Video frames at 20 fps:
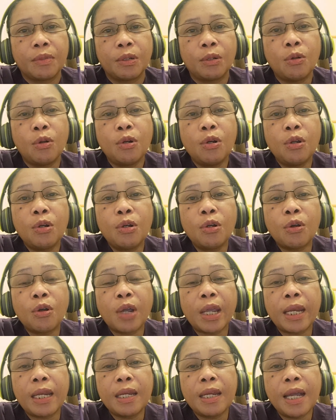
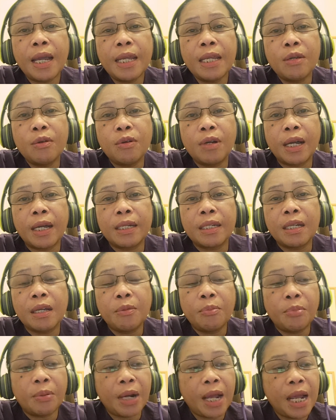Lolonokin niya yung
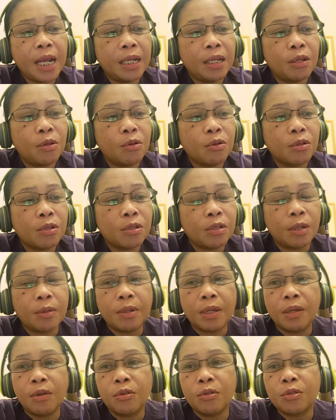kanyang pride, yung,
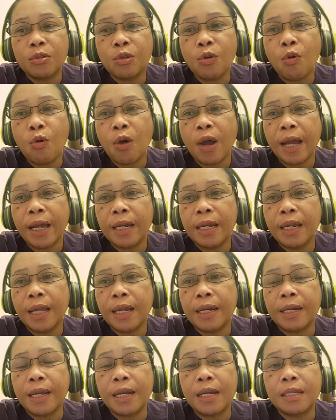yung suka
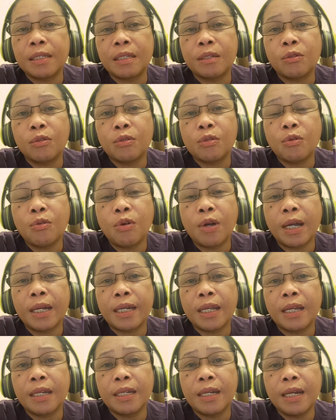niya, dahil isinusuka
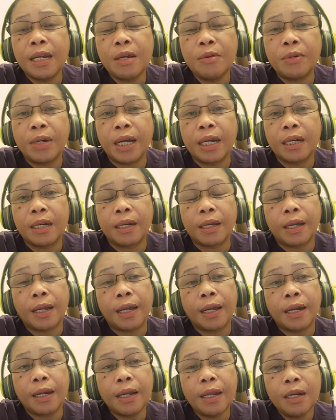niya yung dilawan,
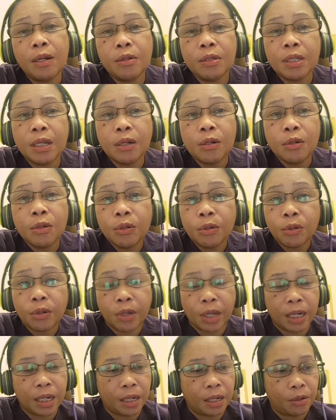nakahanda daw siyang
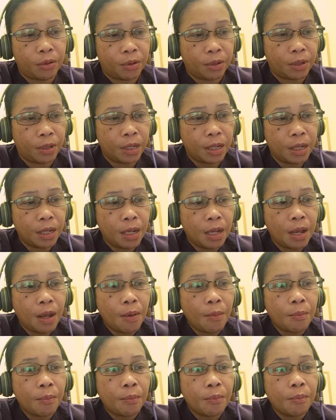lunokin yon
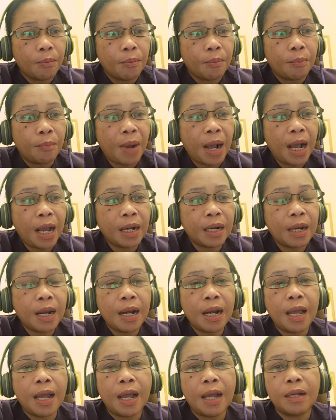
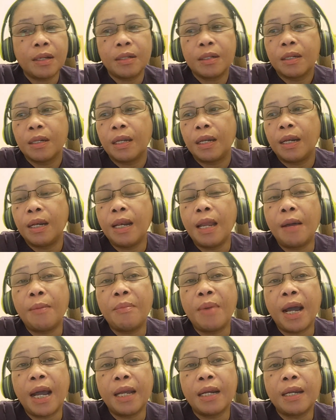para lang
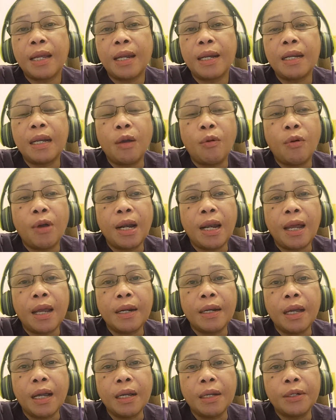labanan na
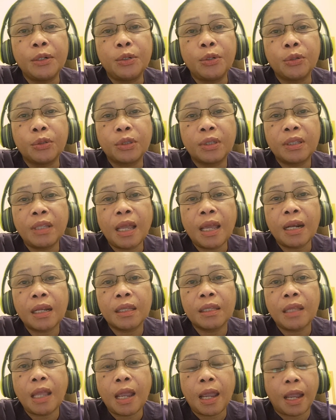wala ng
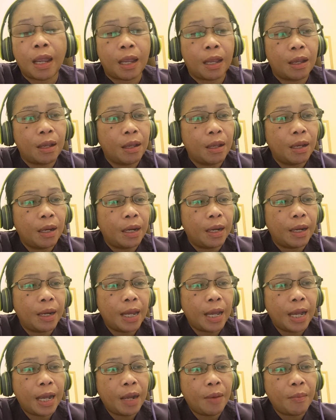Duterte
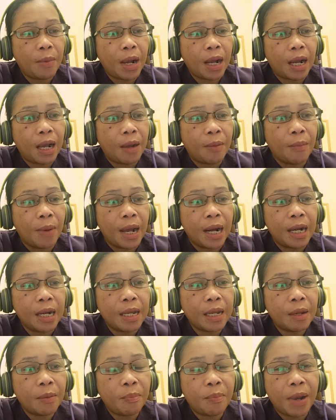na
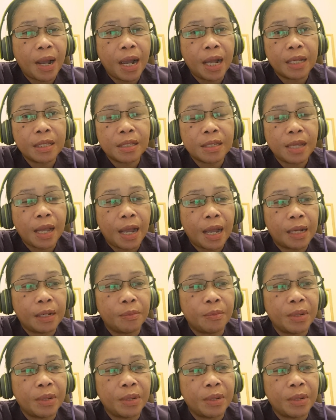makabalik pa sa